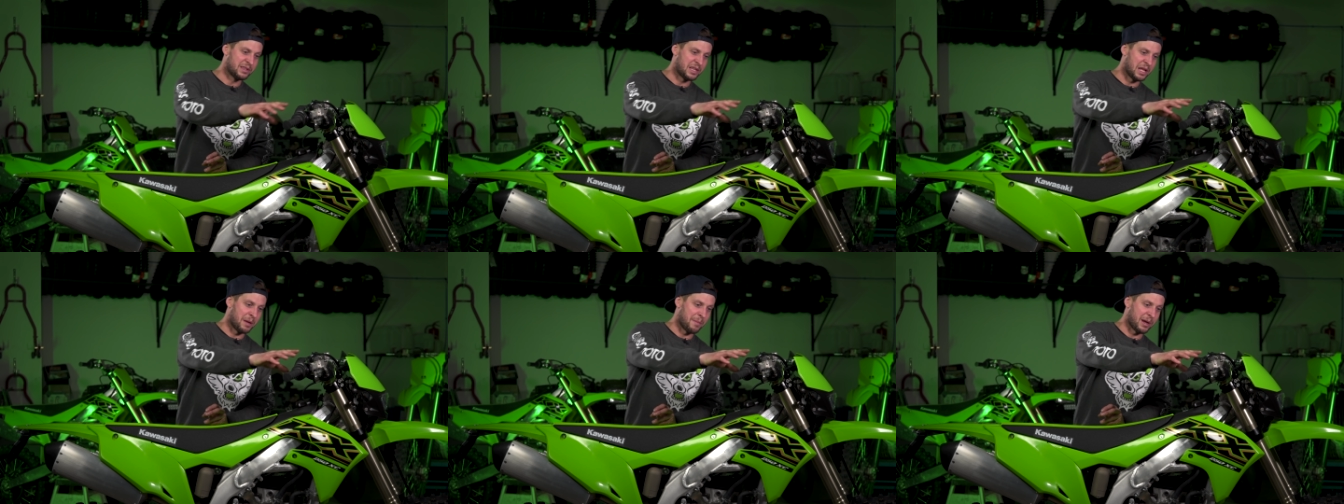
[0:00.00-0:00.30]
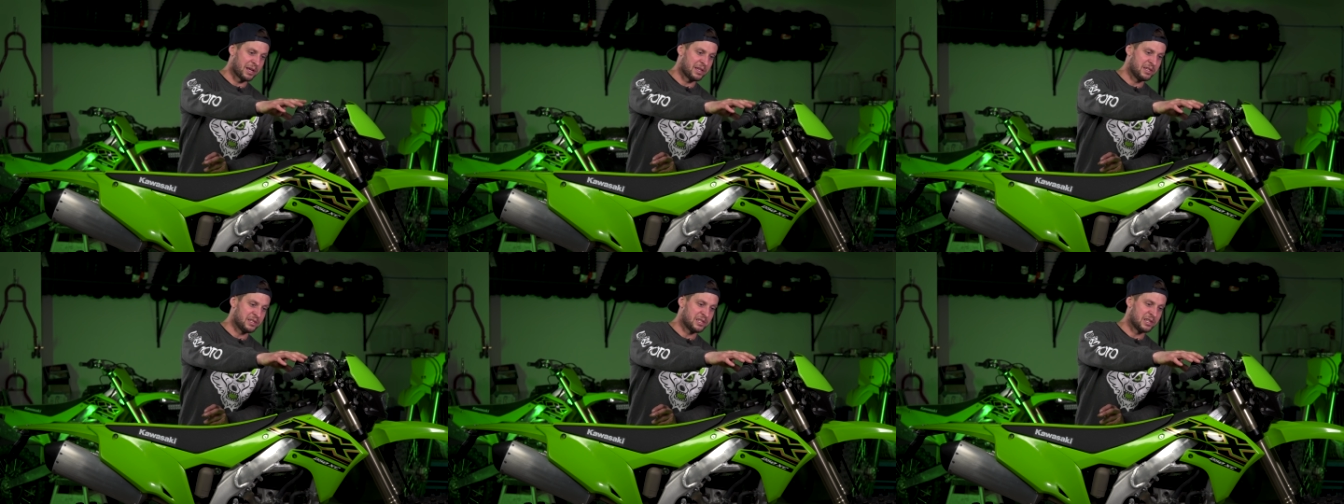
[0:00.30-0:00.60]
ten
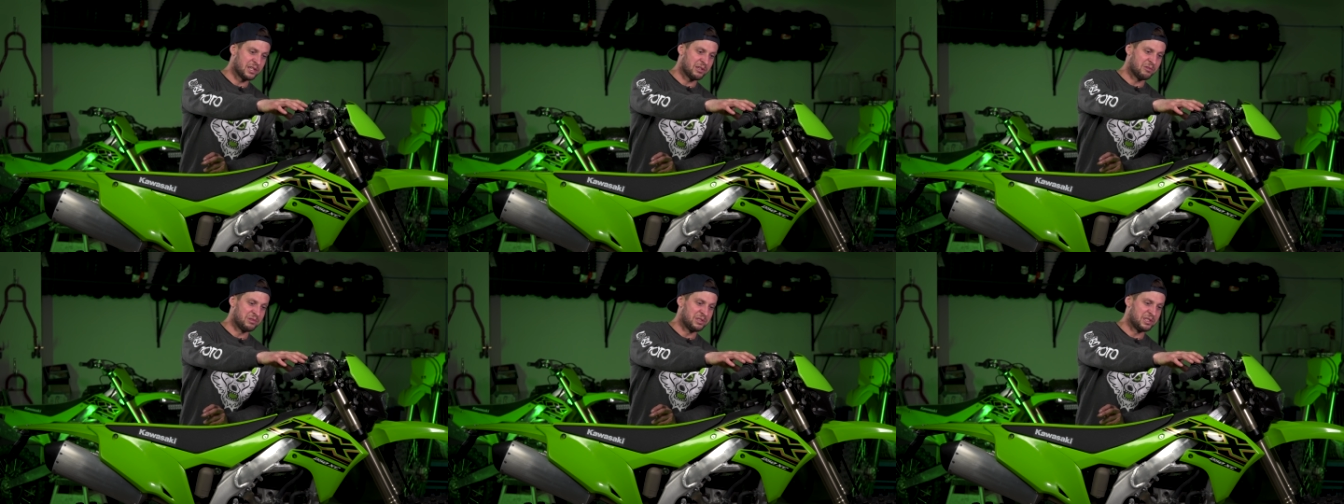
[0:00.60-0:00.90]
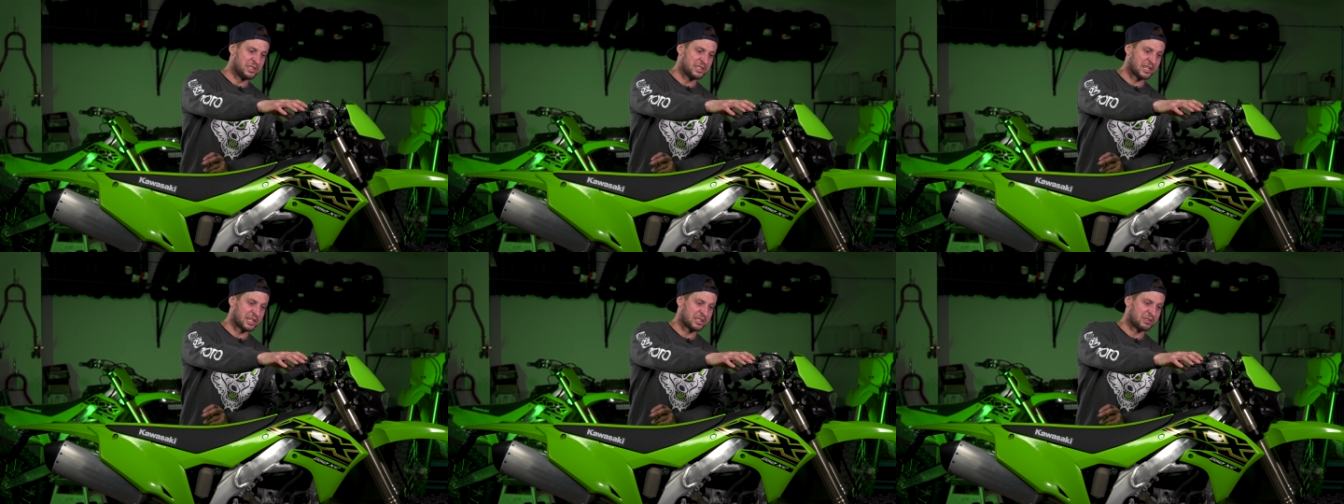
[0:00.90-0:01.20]
magiczny
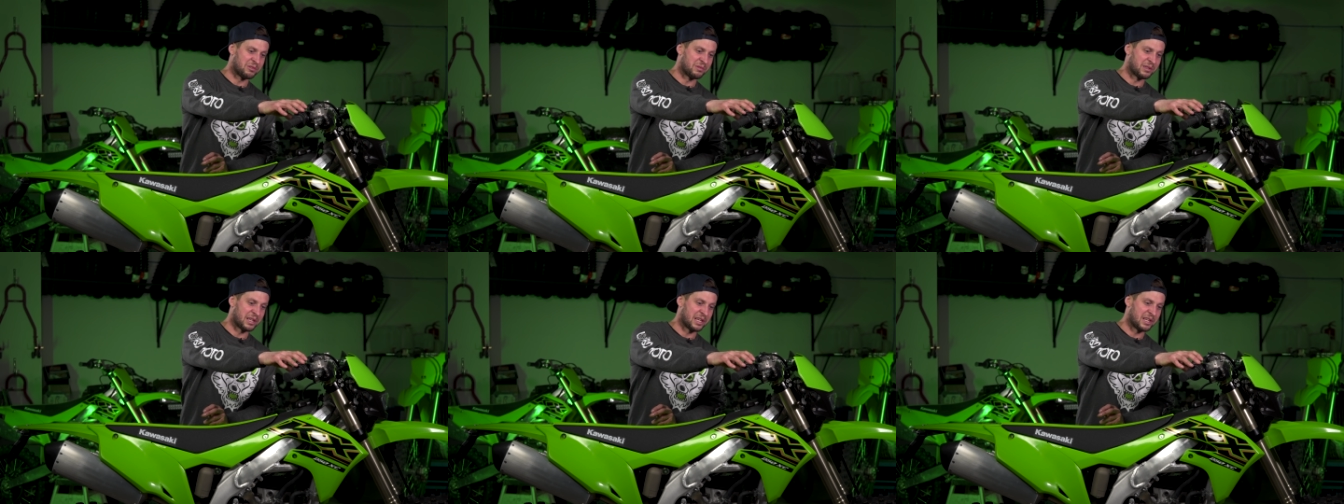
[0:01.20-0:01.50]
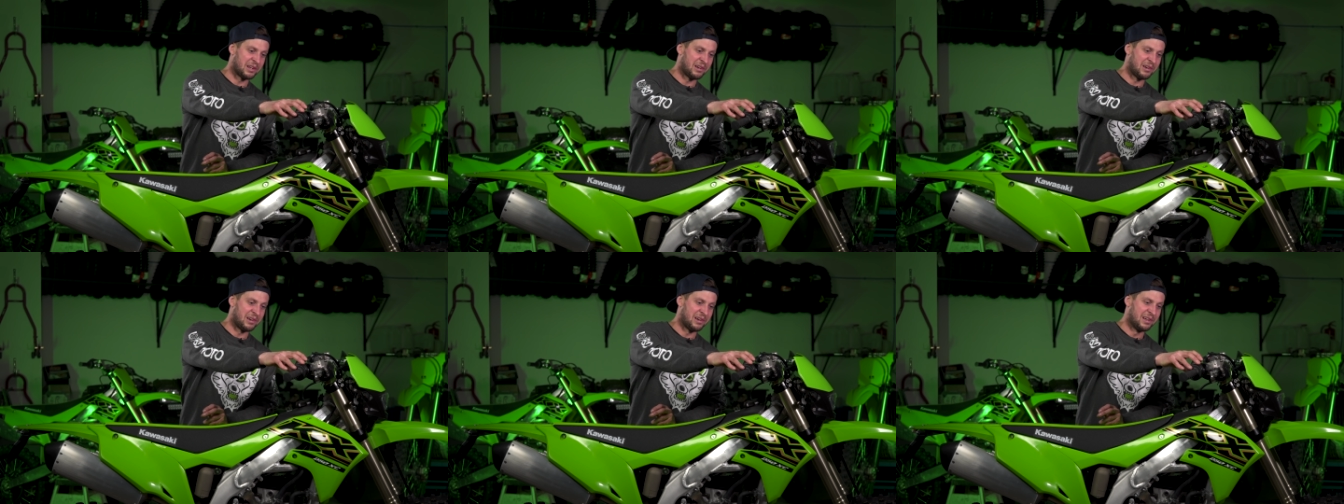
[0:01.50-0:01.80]
guziczek
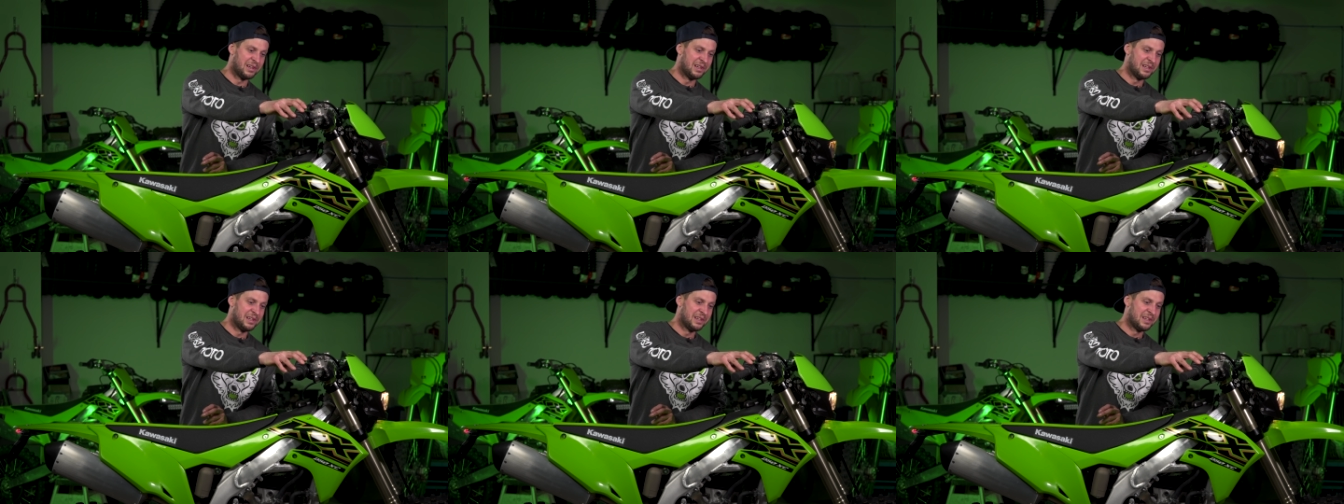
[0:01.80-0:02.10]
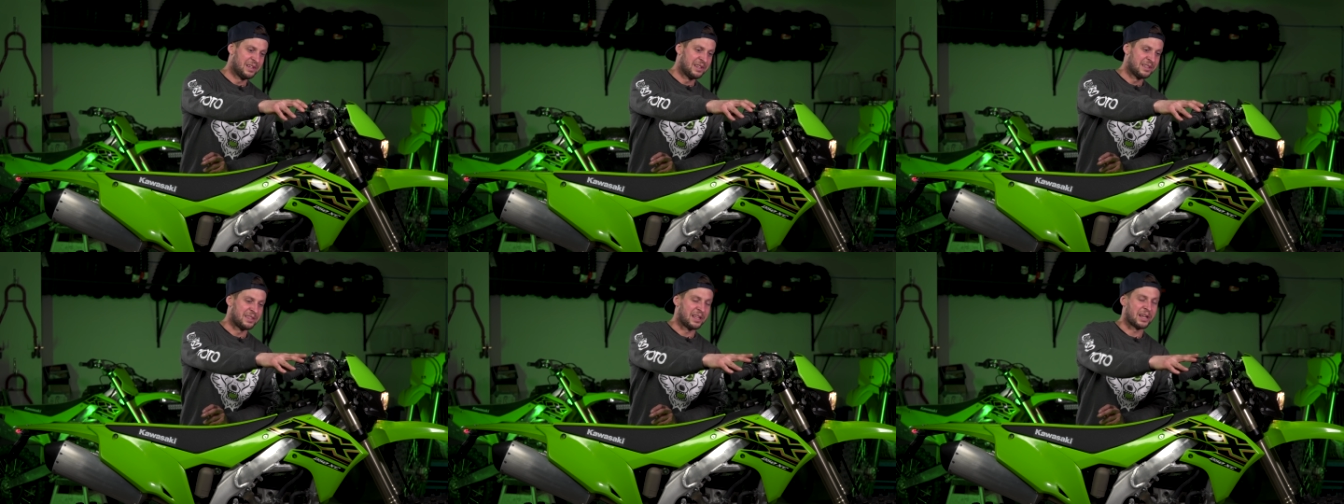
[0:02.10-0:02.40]
tutaj, o,
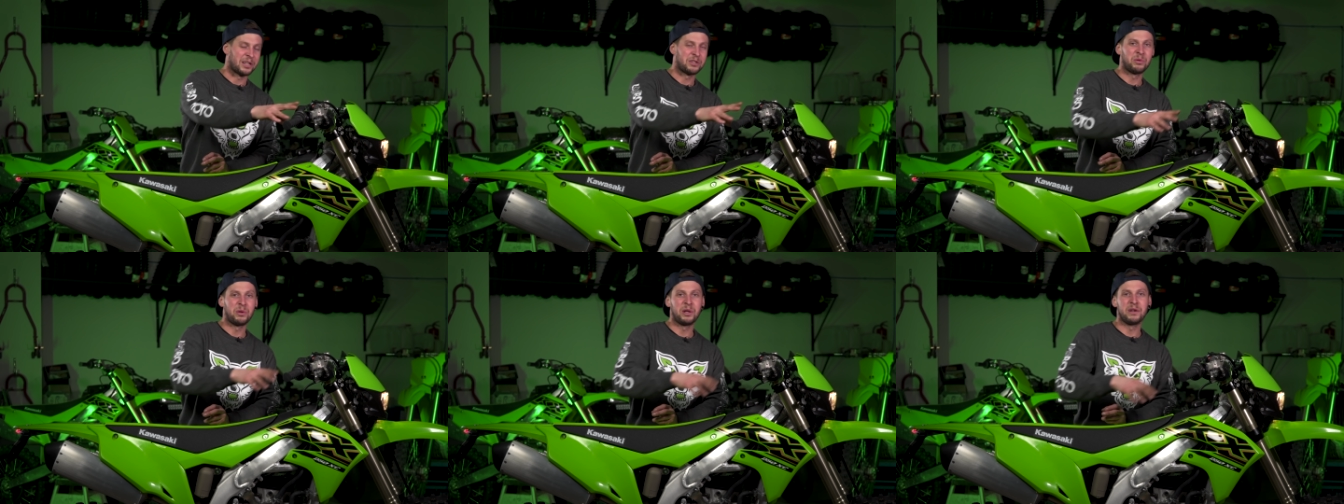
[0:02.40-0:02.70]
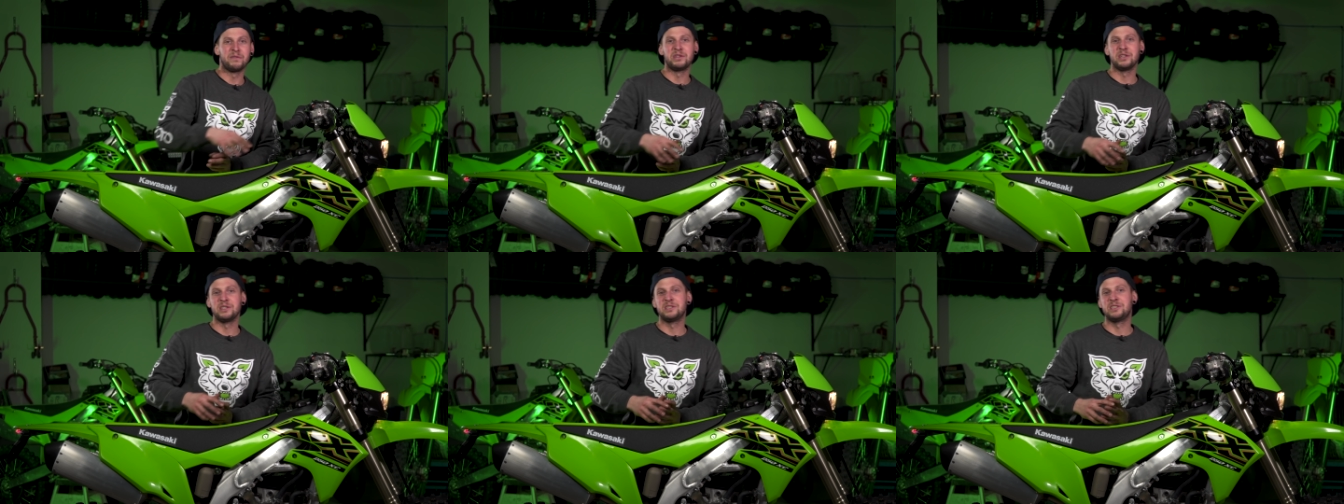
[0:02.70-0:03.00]
na
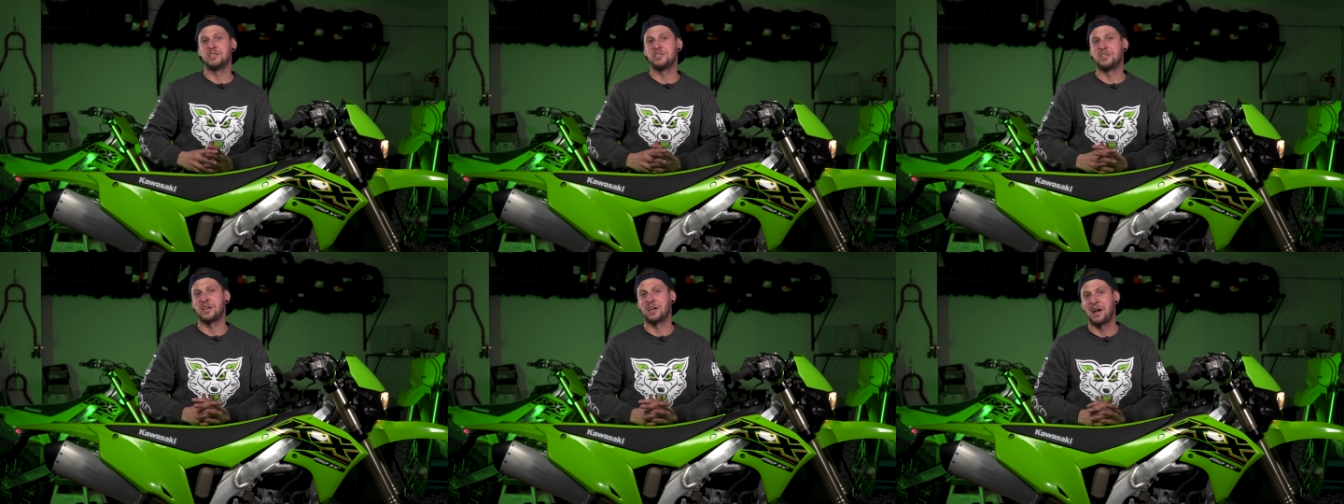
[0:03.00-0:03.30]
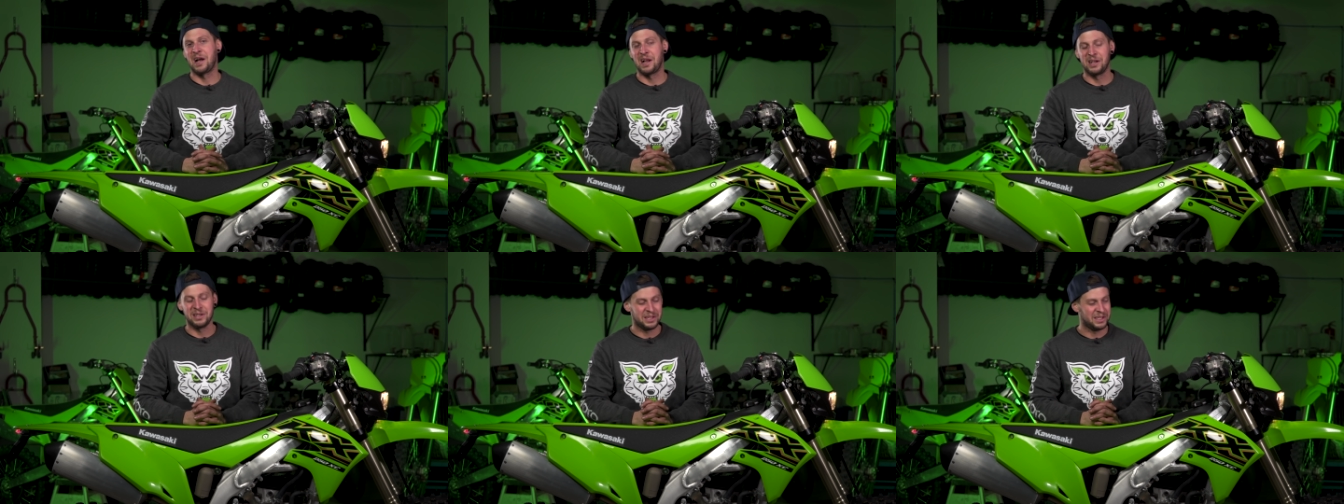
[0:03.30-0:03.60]
który wszyscy
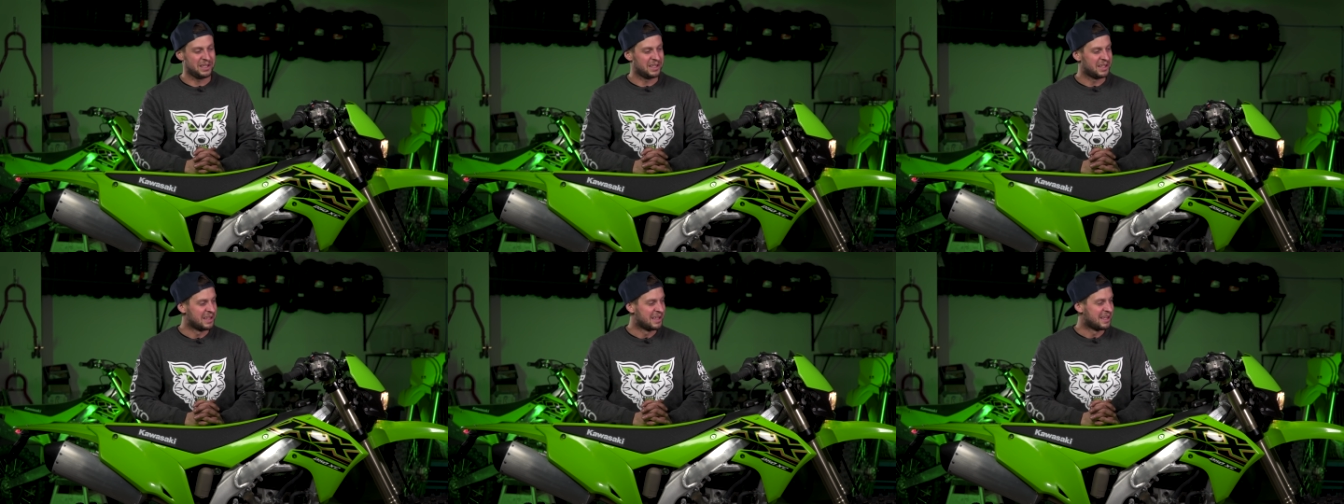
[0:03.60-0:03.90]
czekali,